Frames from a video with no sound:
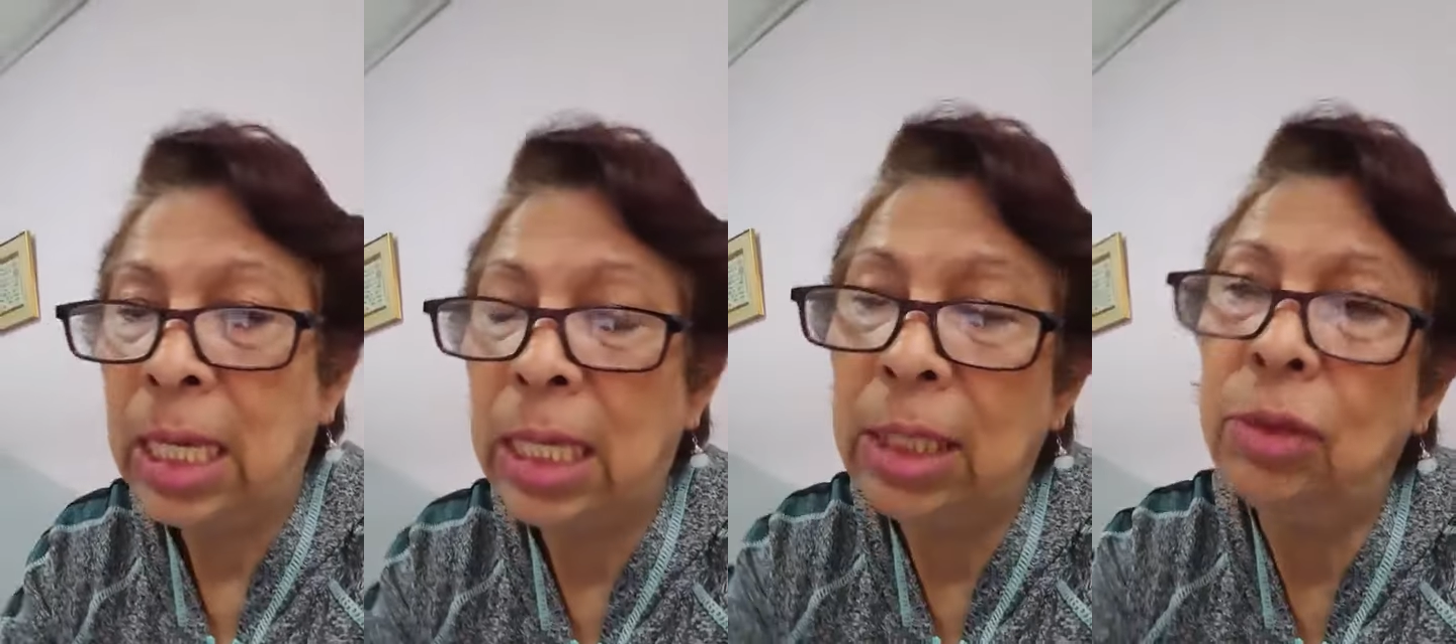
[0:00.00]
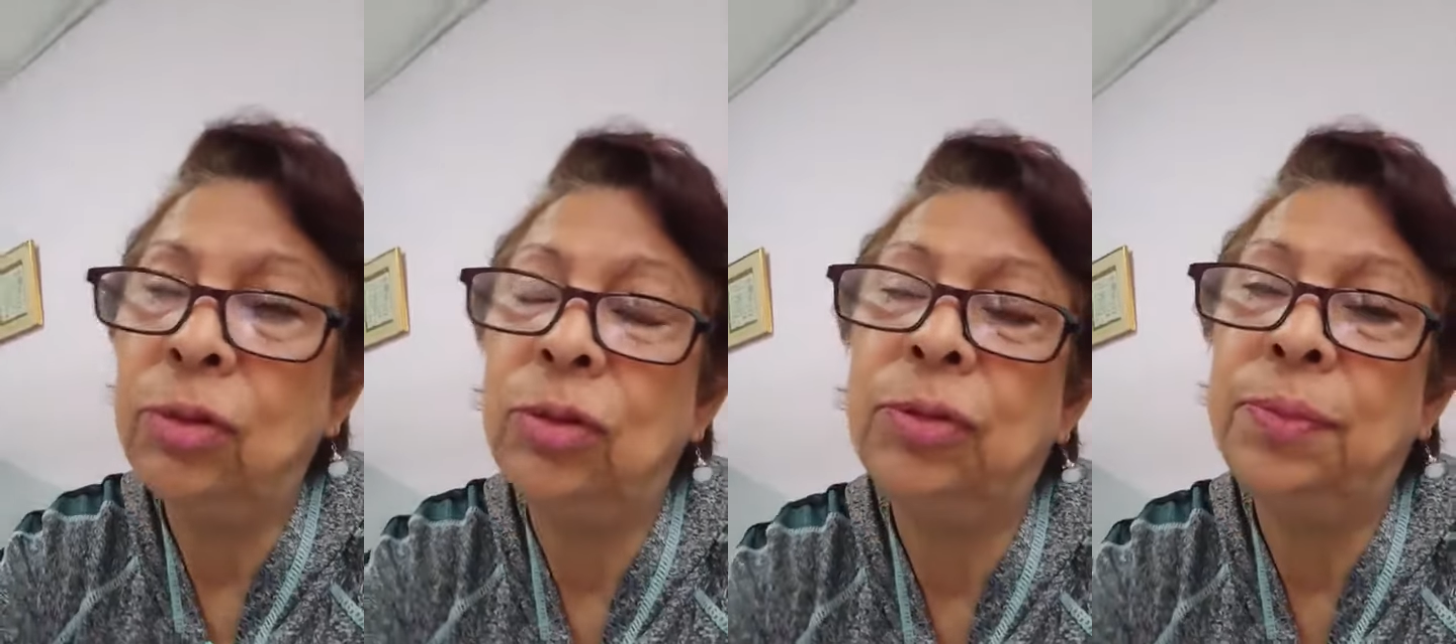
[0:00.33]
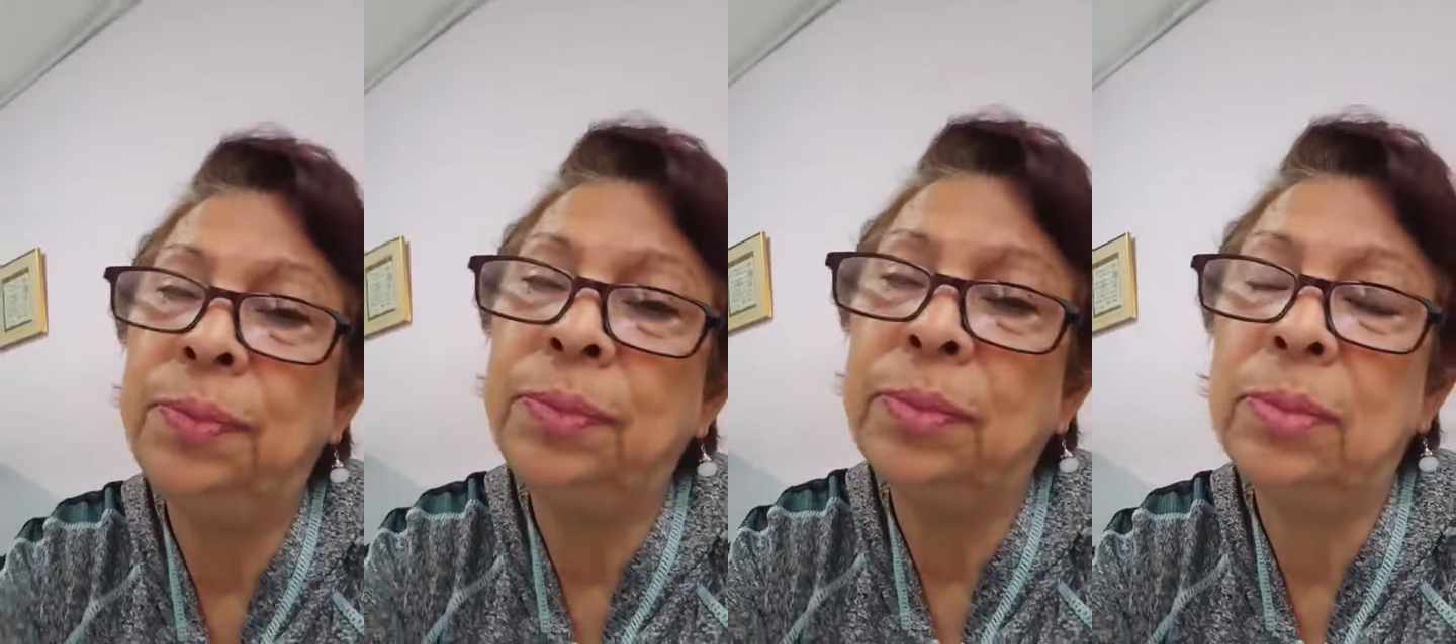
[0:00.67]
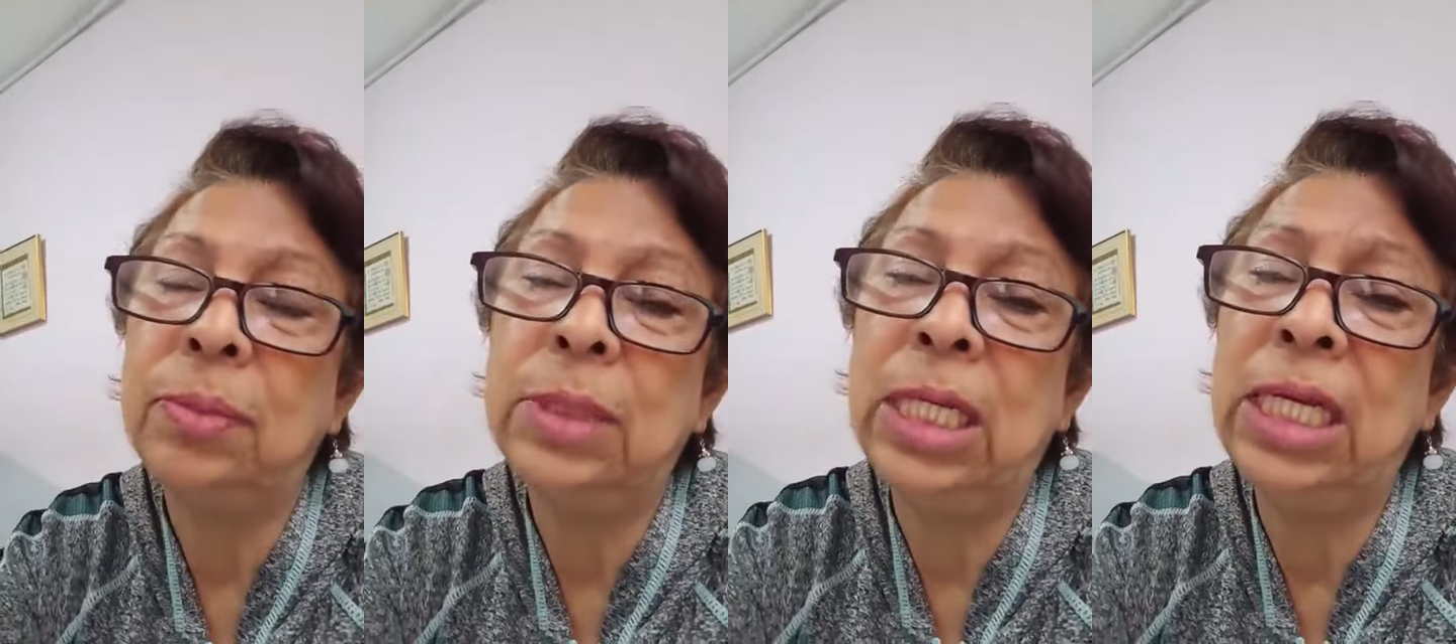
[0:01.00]
Queridos,
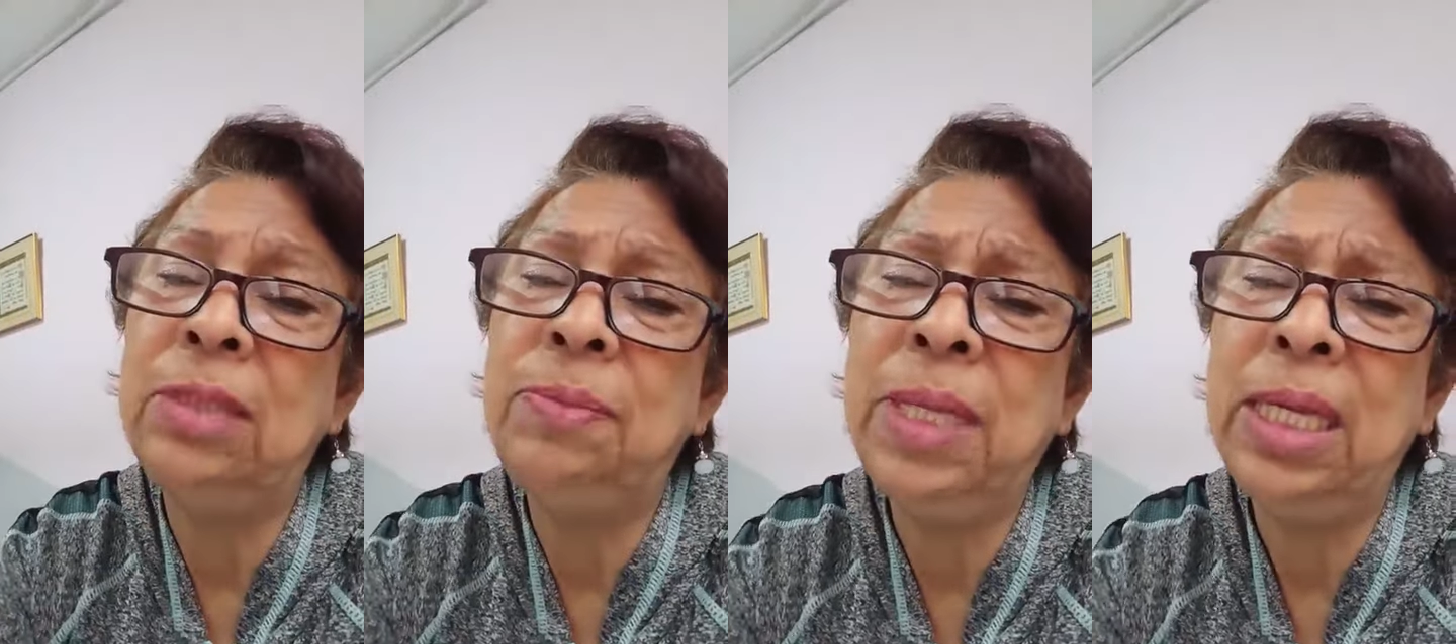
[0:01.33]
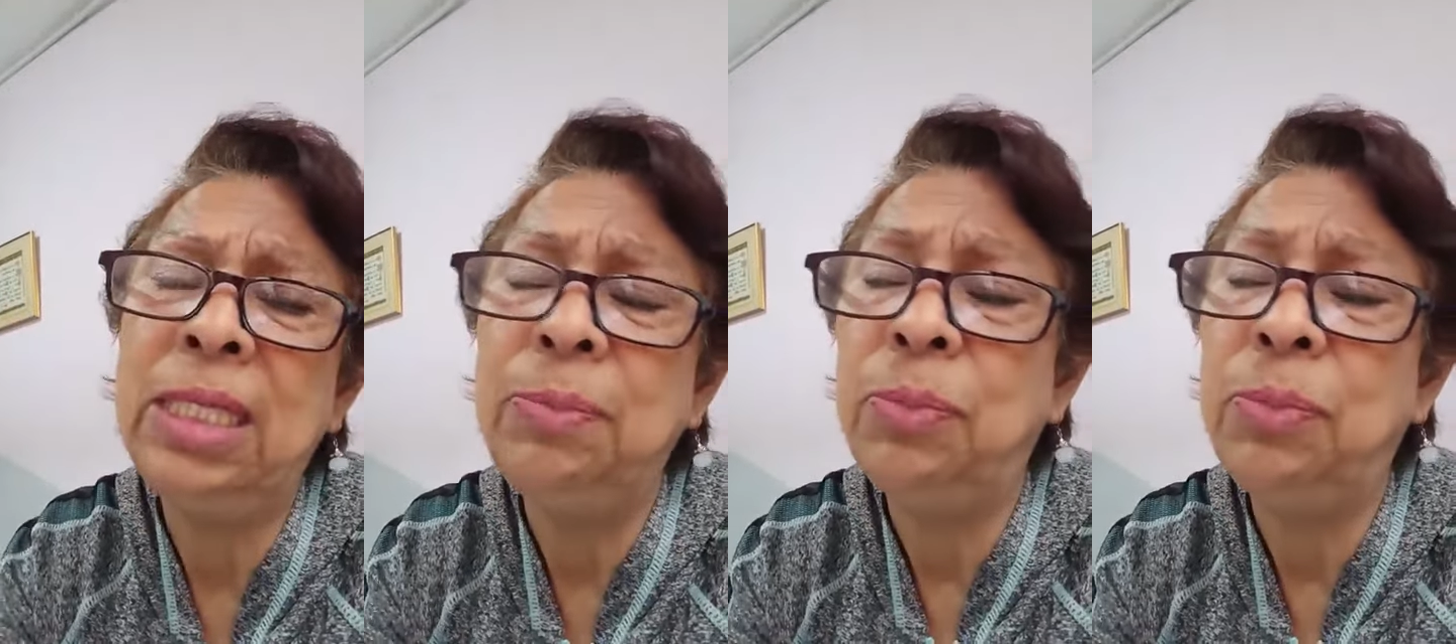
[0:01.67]
es bien